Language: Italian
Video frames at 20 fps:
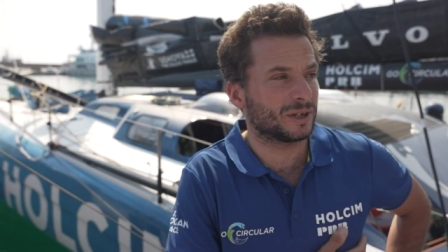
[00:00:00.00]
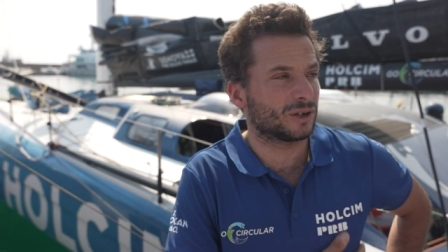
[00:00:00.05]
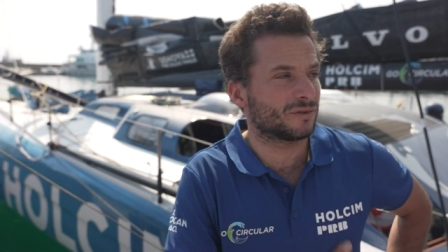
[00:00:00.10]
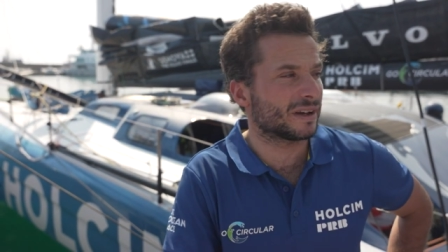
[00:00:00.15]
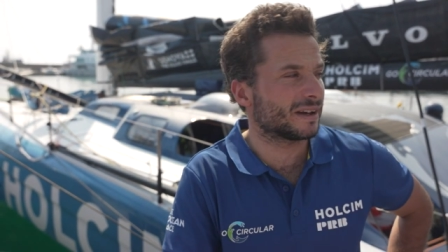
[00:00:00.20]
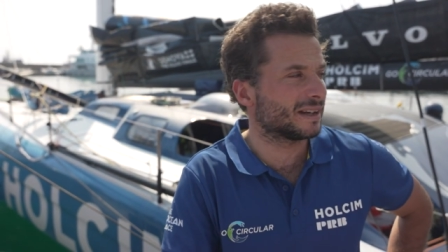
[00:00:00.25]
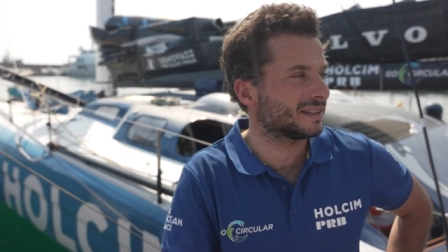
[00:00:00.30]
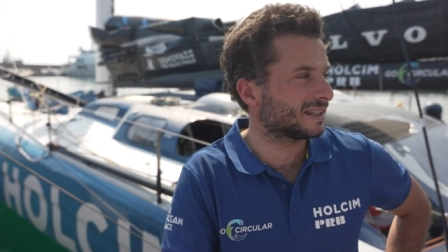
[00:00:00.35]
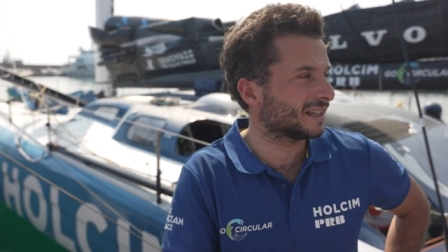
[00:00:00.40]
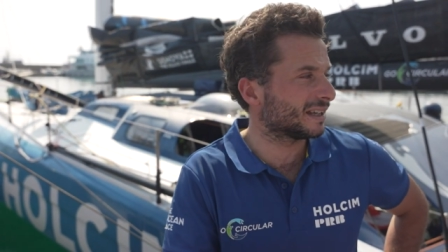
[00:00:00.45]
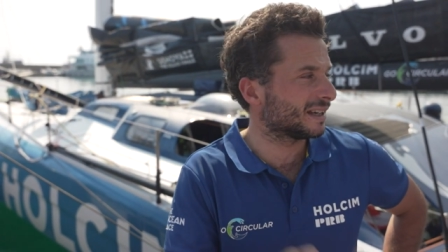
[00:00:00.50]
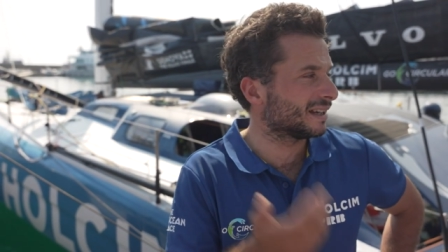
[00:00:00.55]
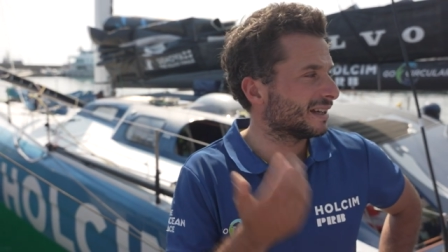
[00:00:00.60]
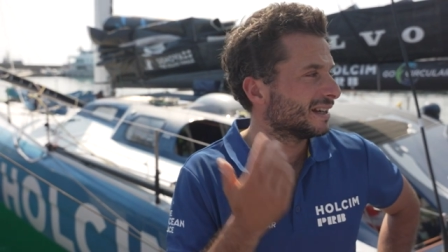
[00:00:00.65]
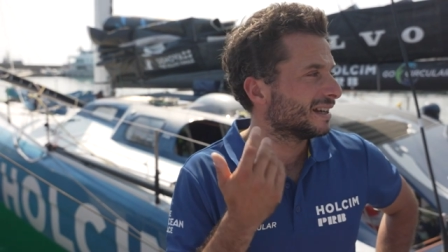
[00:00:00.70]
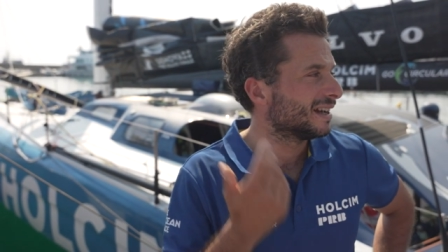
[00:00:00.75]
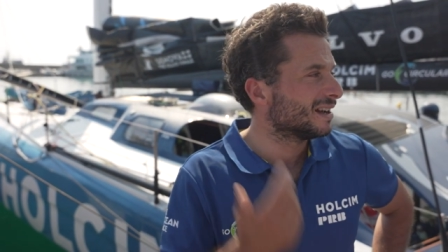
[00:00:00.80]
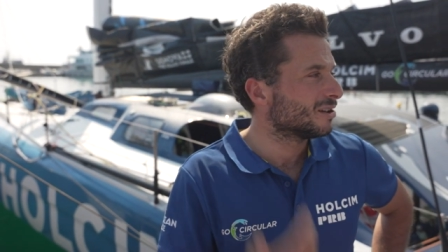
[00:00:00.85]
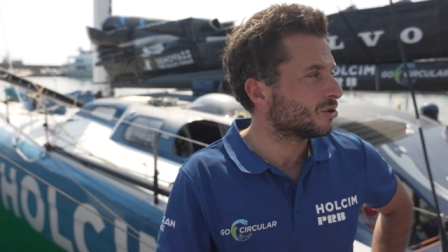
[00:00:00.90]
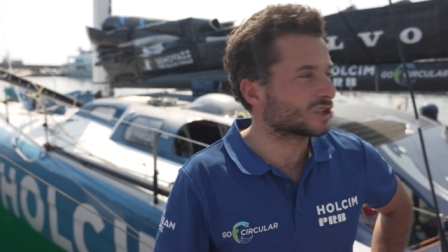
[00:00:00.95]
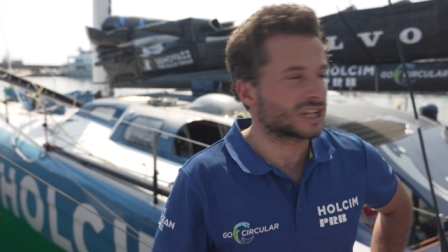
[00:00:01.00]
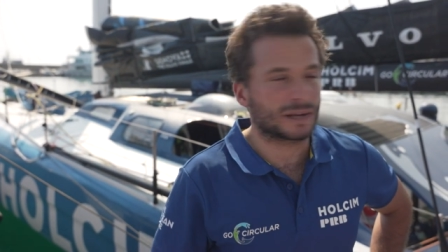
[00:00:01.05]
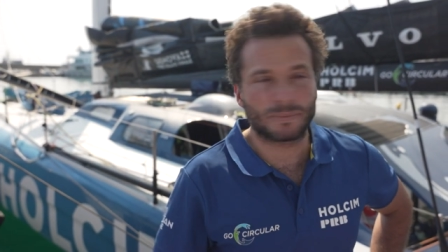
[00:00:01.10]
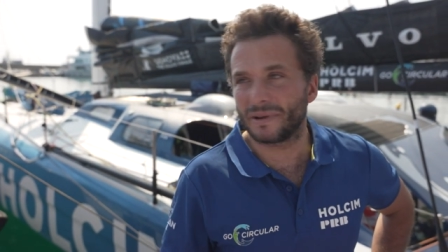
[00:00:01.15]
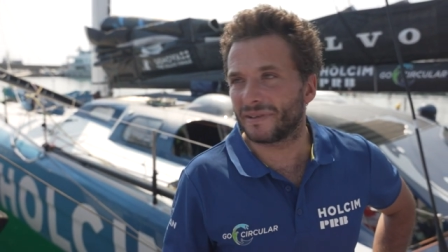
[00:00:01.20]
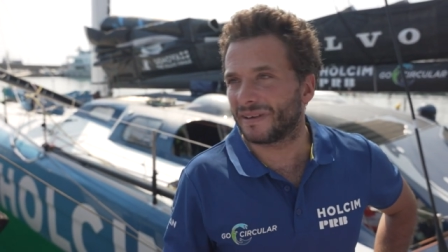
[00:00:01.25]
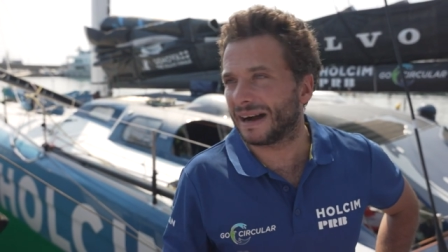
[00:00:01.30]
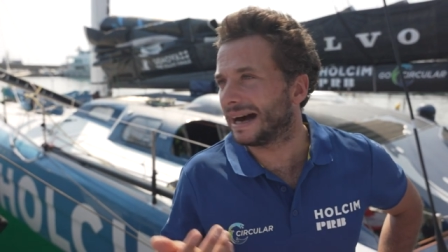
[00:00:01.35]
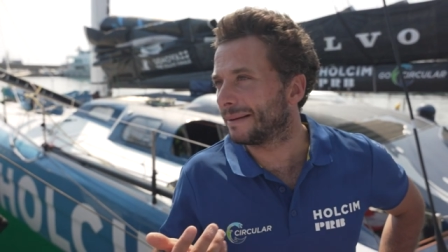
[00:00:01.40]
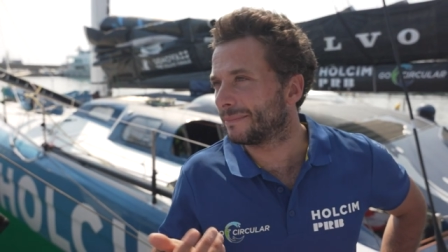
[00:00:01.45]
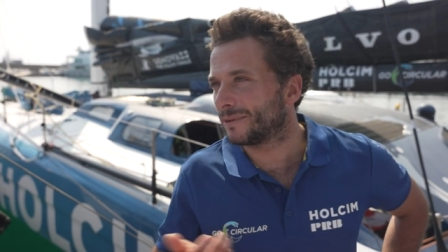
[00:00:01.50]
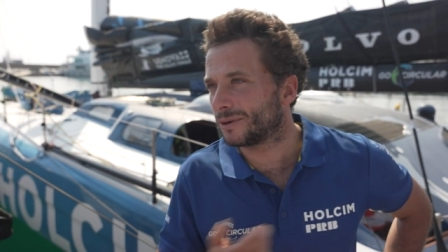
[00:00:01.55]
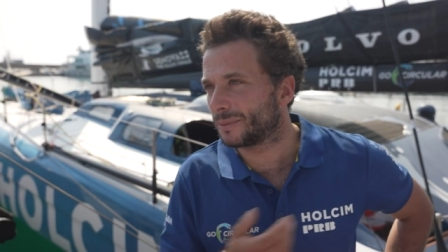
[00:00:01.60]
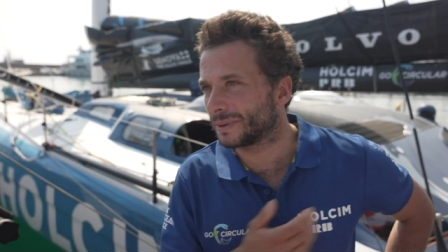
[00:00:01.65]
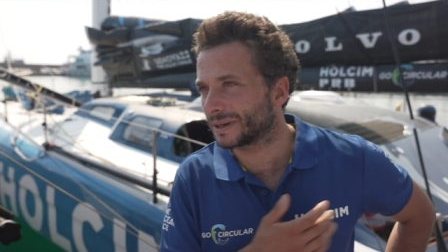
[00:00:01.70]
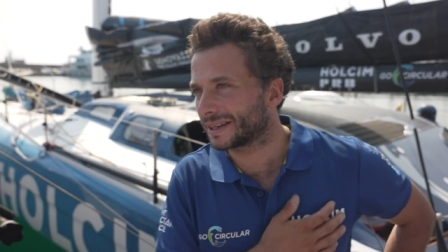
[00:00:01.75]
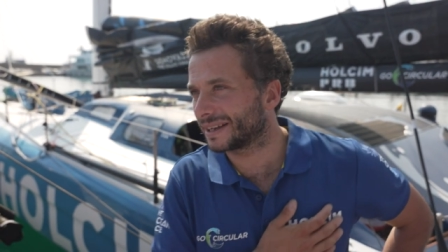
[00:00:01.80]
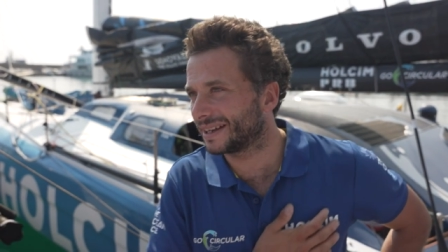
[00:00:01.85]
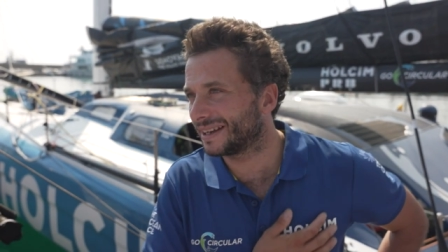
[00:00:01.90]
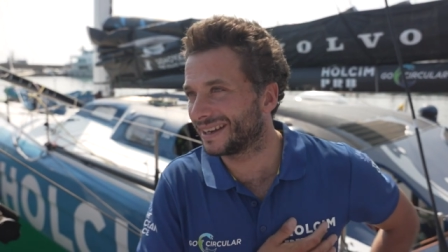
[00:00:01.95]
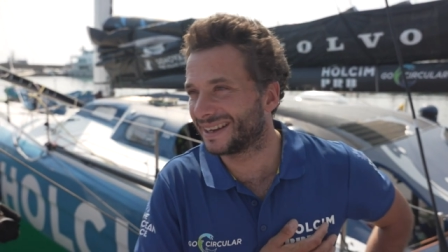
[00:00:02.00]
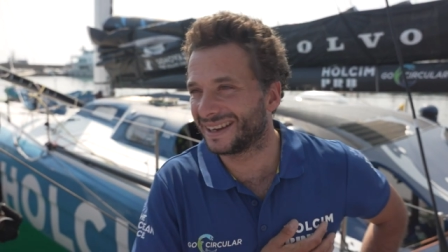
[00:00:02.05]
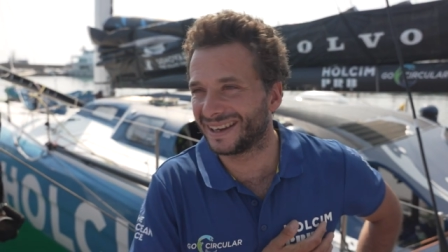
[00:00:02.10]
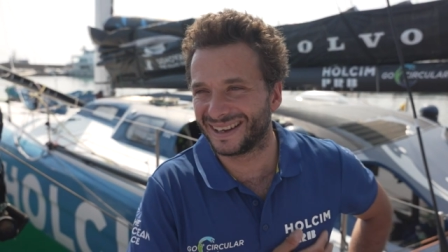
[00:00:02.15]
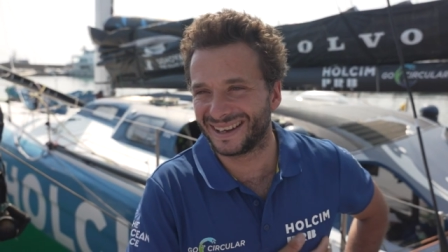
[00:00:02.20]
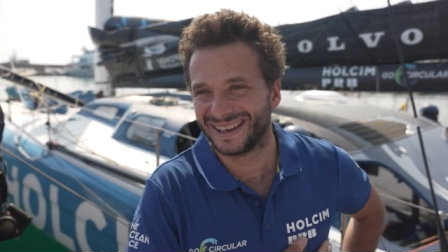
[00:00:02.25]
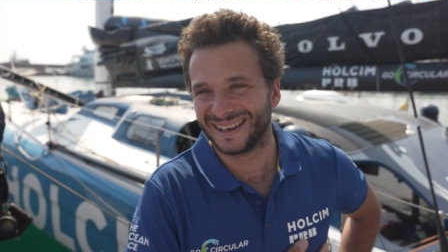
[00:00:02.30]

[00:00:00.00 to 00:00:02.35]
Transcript: ovviamente lo sapevamo perché